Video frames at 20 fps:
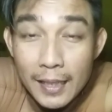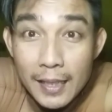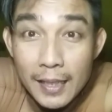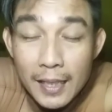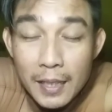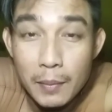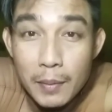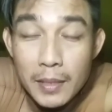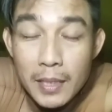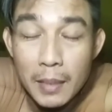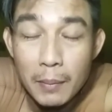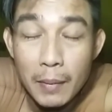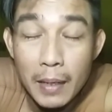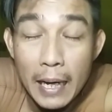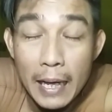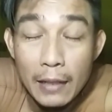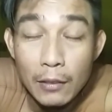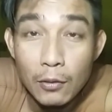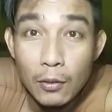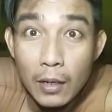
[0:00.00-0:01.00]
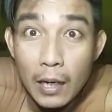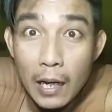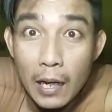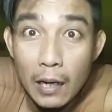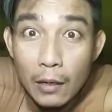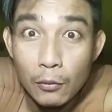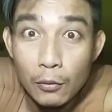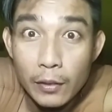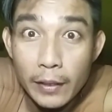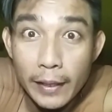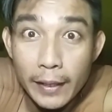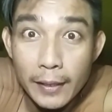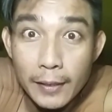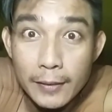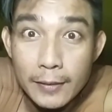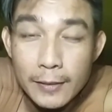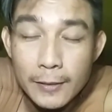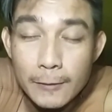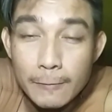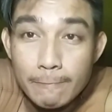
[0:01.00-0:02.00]
Lagi nggak bisa mengatur aku
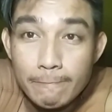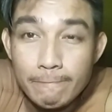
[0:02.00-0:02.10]
gengs